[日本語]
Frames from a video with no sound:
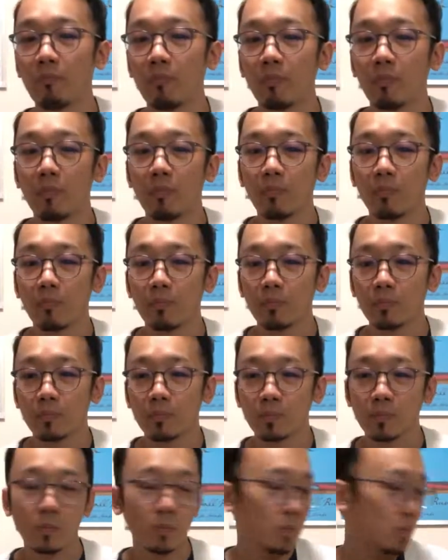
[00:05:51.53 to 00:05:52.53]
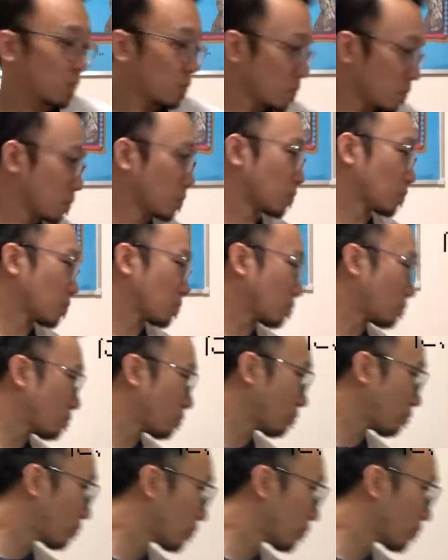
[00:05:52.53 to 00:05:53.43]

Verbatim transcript: 抽選行くには現地に行って